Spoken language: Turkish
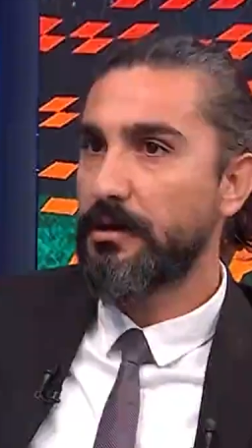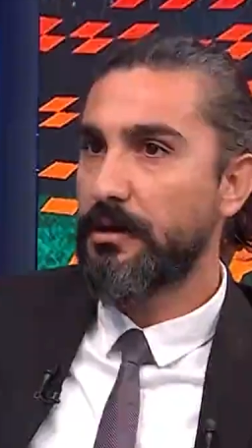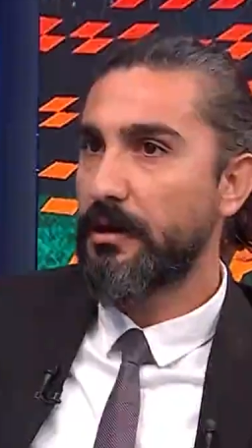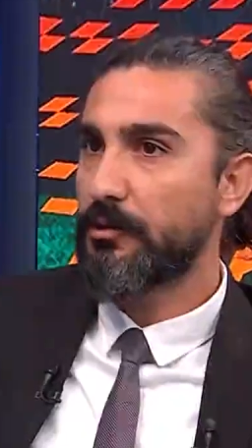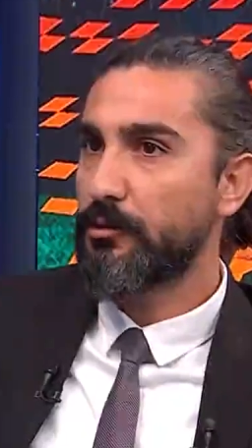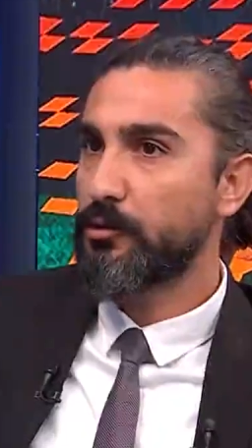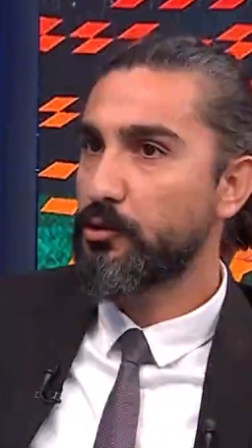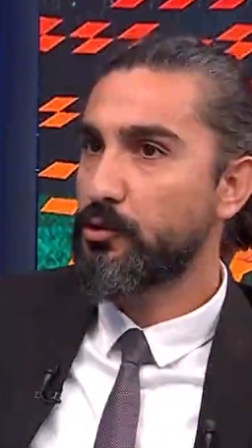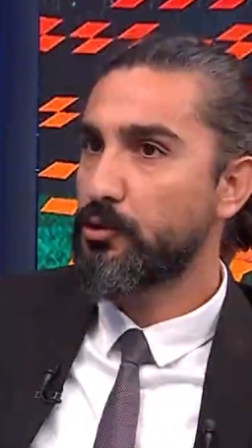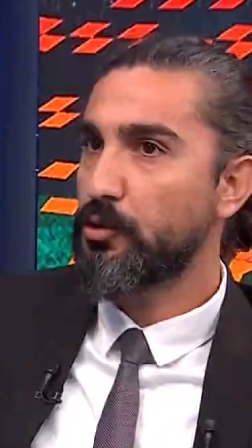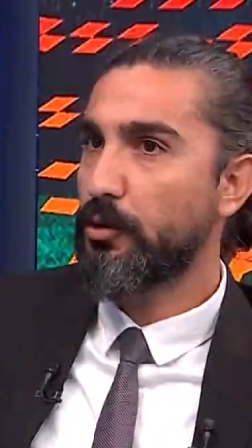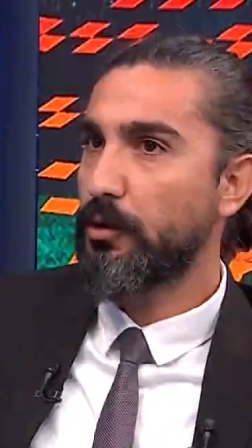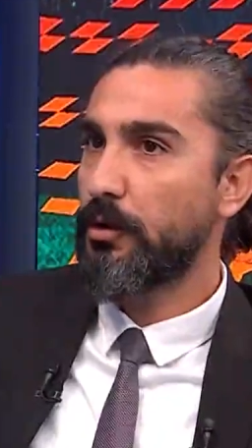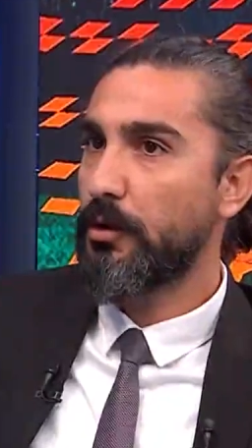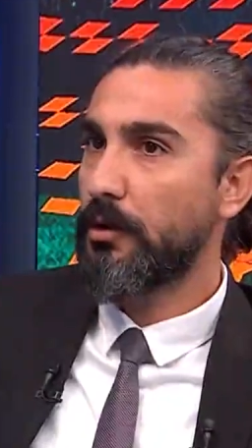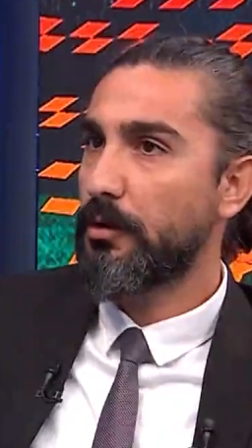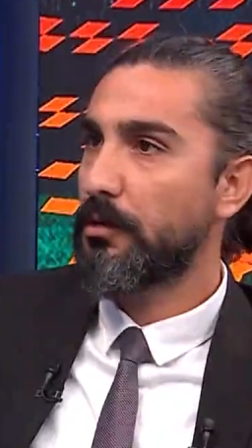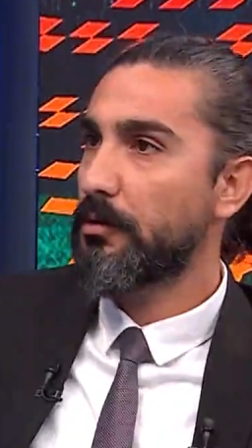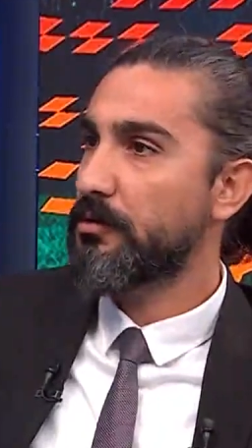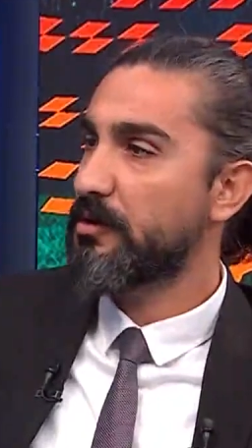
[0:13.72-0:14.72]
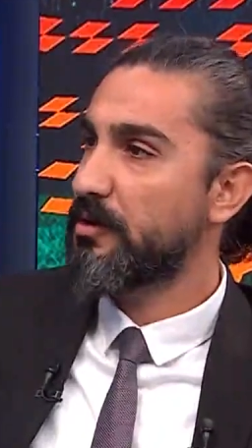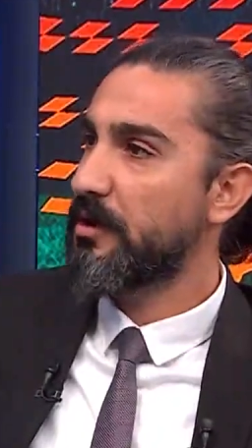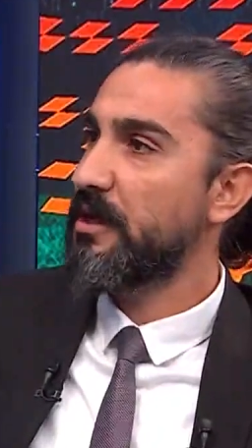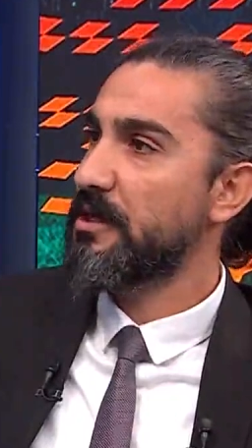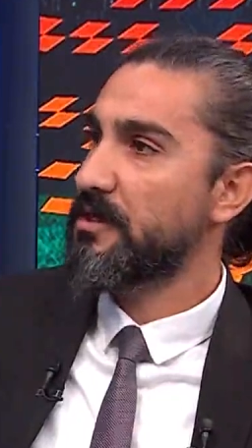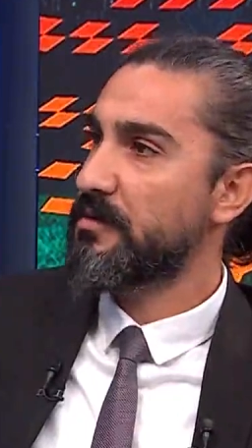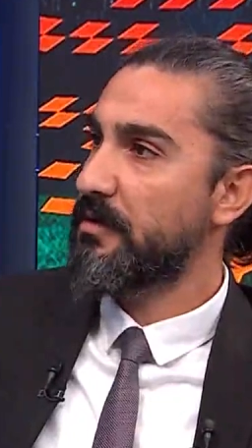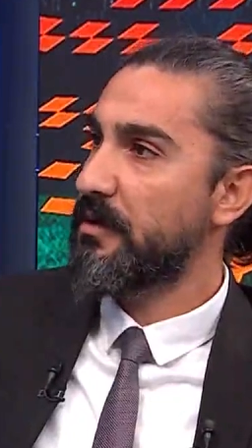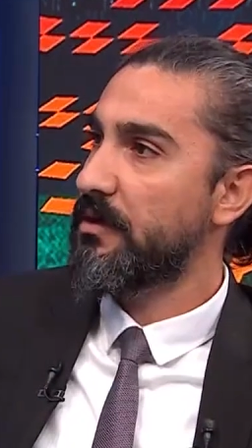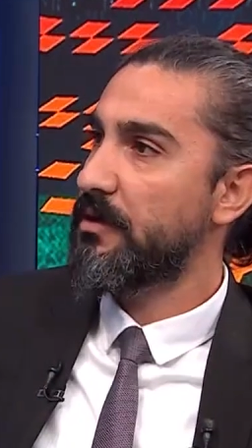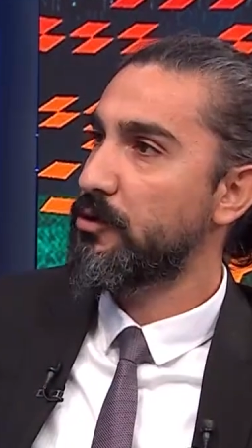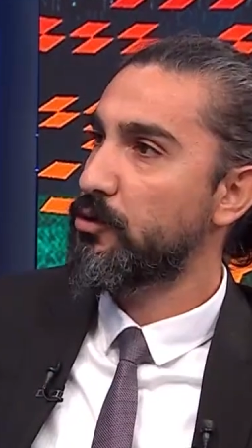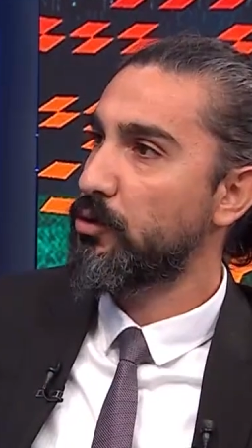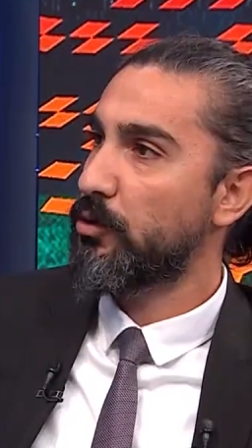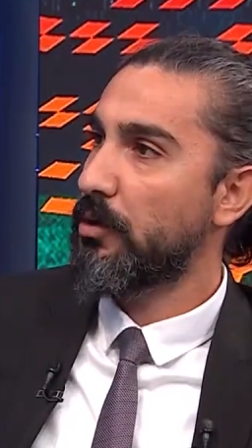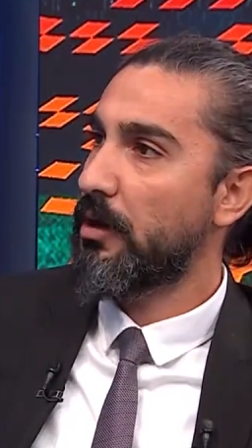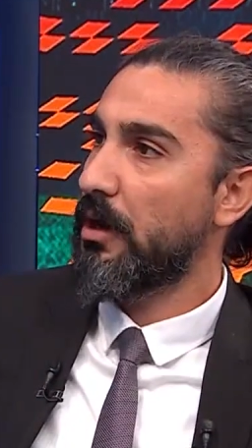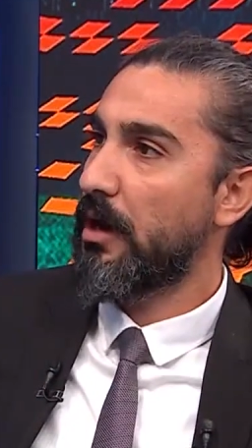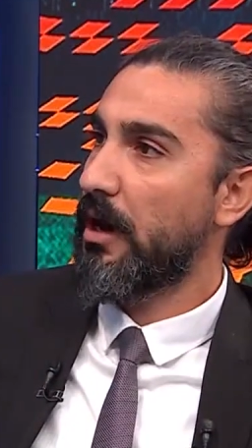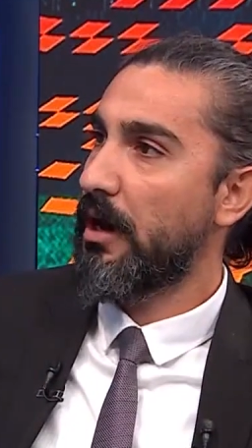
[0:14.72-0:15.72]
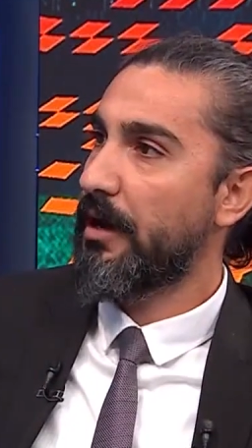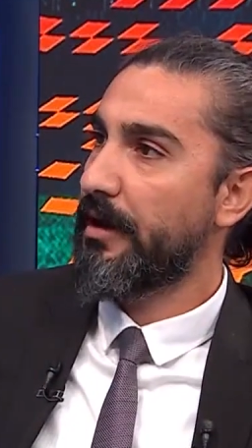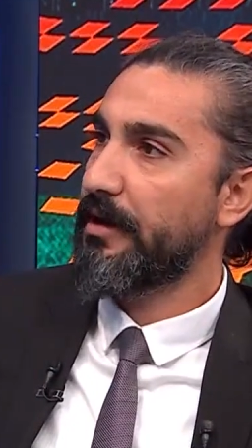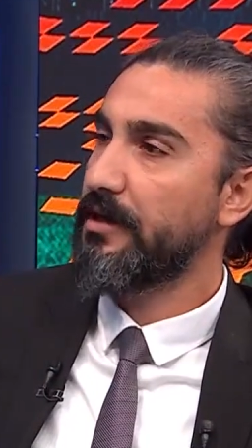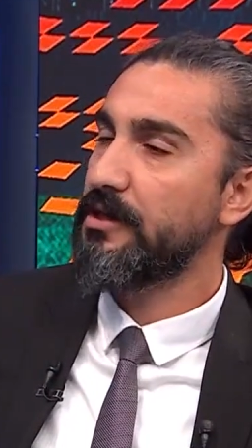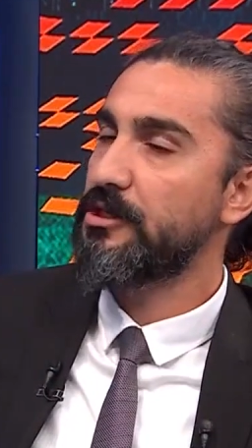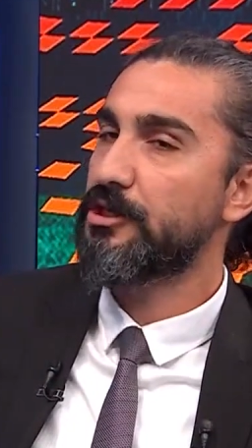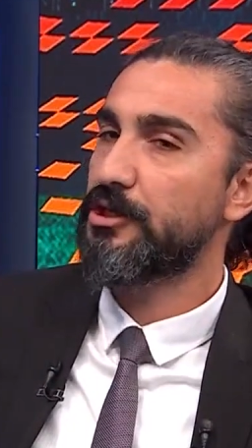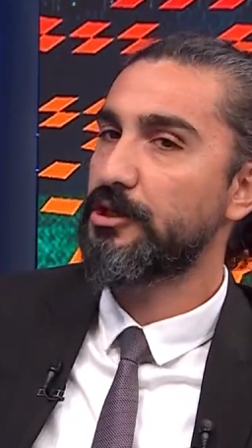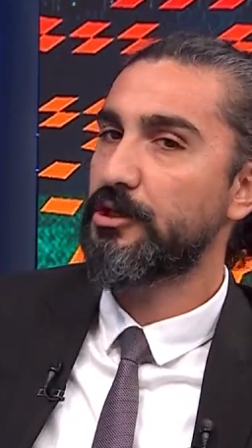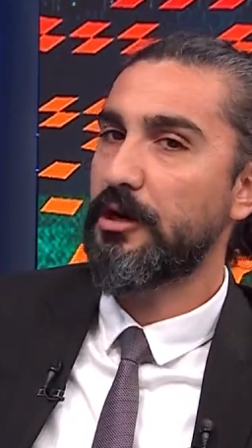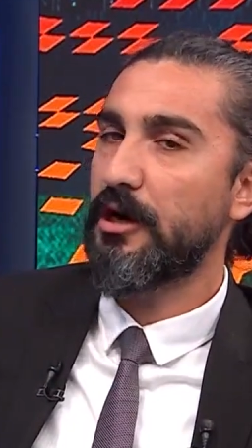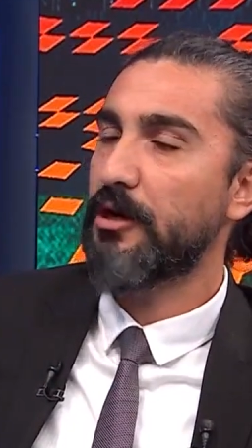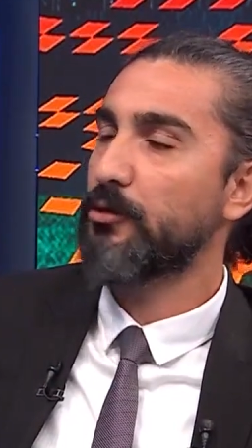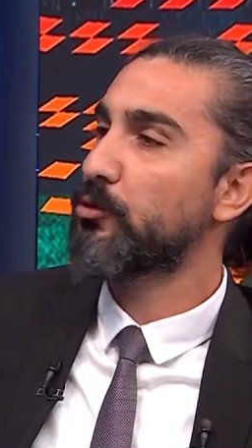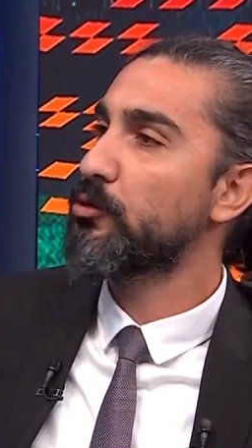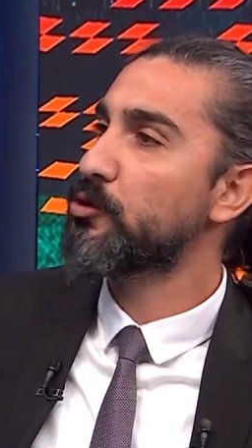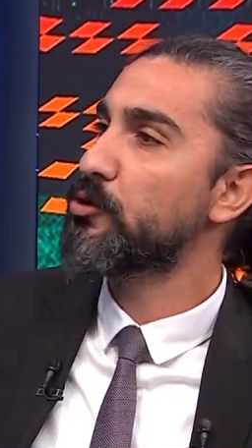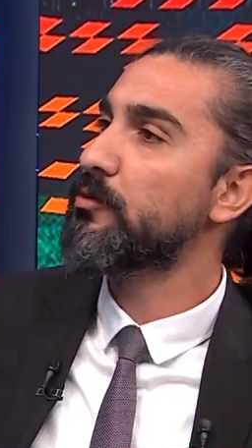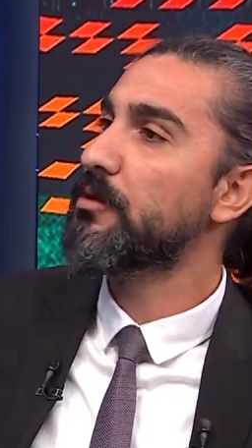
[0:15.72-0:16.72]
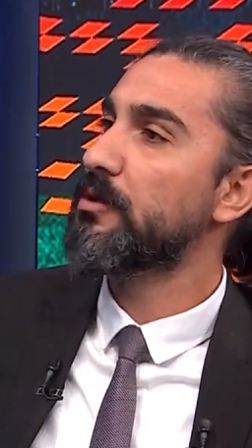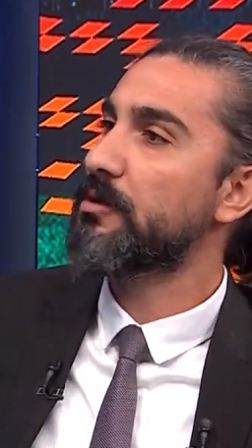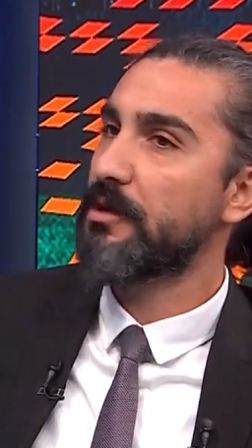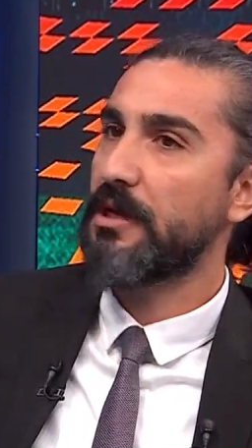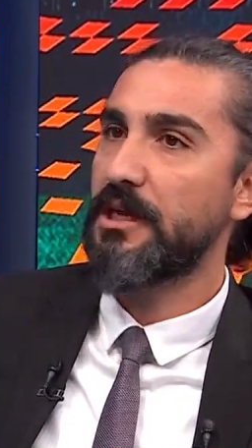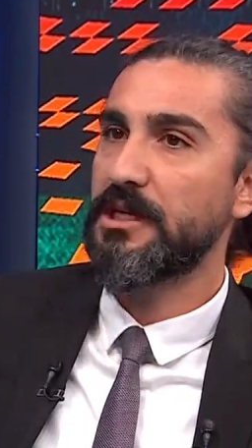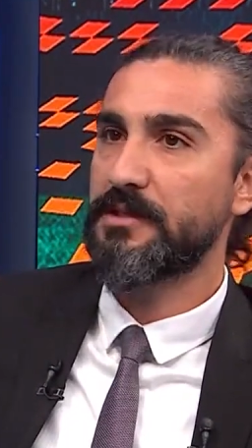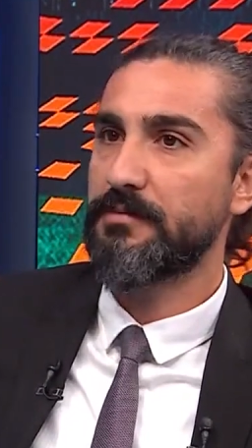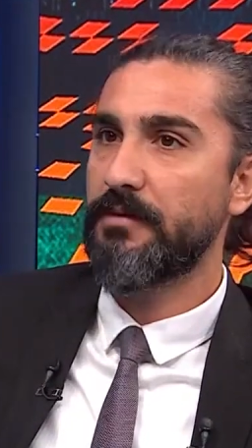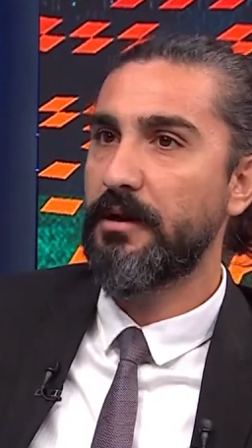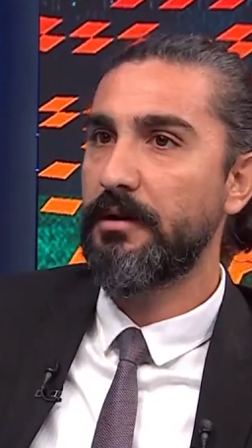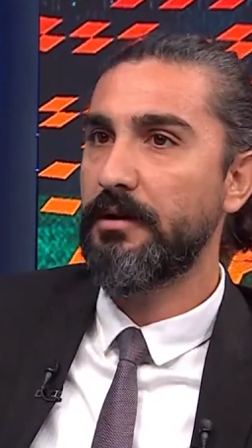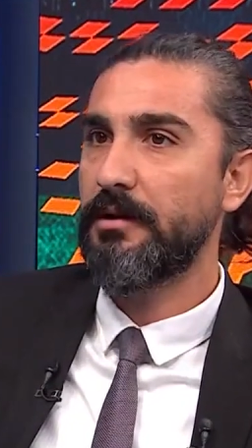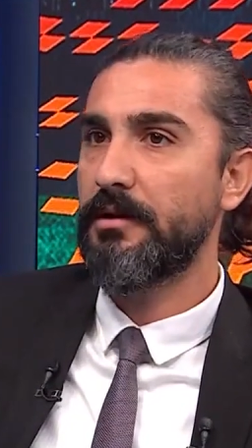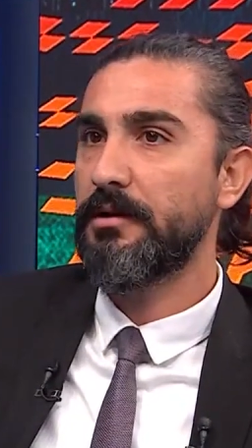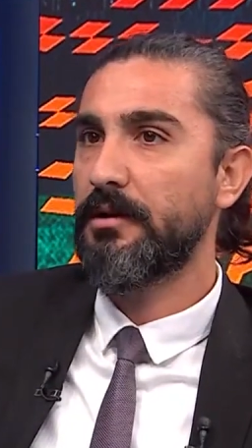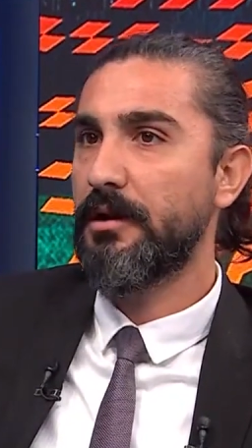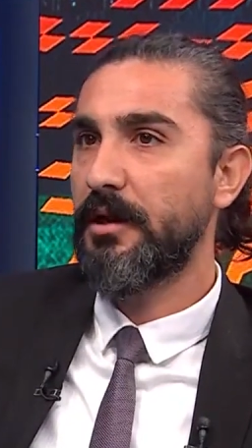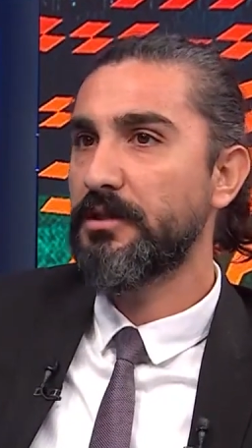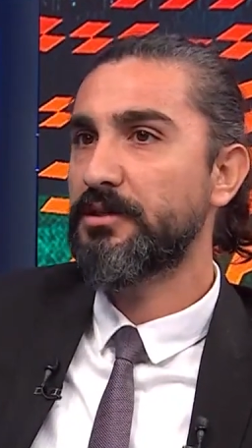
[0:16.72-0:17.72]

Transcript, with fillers: kadrosu çok transferleri çok arayış kadrosu ve transferleri değil.